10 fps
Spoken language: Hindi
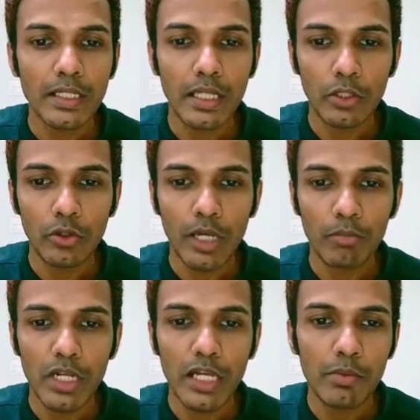देख सकते हो
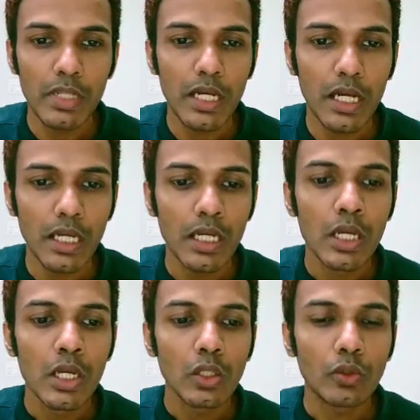यहाँ पे लिंक भी दिखा रहा है
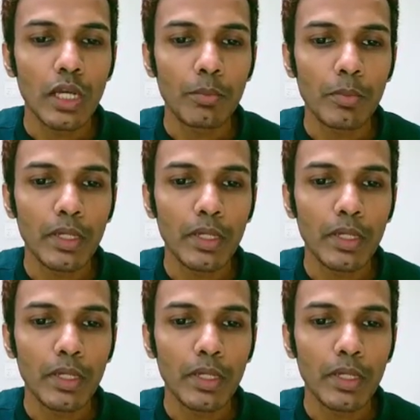तो यहाँ पे